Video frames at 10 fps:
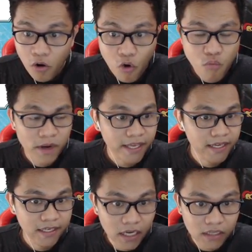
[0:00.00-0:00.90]
oh my
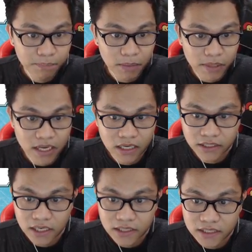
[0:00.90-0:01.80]
god, bibigyan
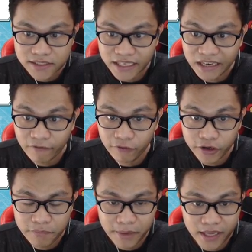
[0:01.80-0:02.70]
kanila ng
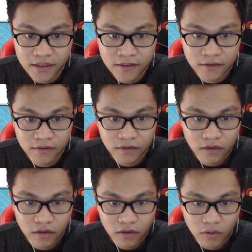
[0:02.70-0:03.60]
silver, men.
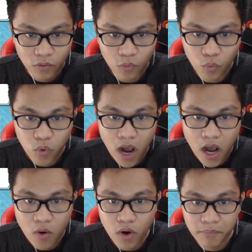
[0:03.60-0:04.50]
Wow!
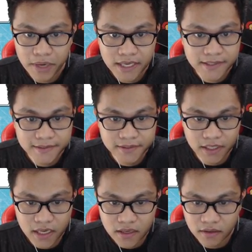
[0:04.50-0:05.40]
Wow,
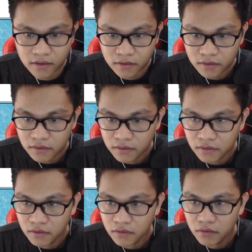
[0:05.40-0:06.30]
amazing.
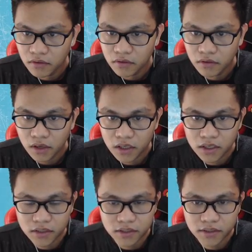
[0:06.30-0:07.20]

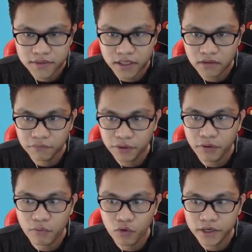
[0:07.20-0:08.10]
Ang ganda ng
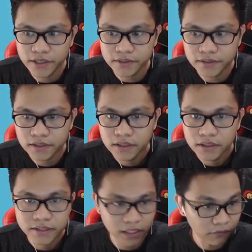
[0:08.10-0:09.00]
silver rewards.
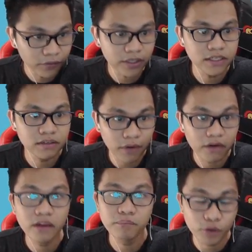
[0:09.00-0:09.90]
Silver is
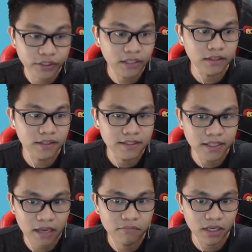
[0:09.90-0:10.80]
very important in this
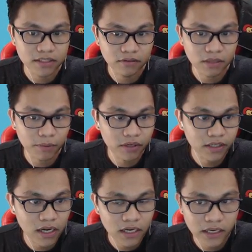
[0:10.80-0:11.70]
game, guys. Kung di pa kayo
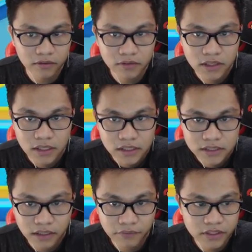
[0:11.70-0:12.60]
nakakalaro,
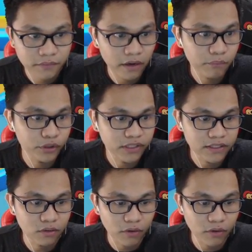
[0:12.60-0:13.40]
silver is very important. So,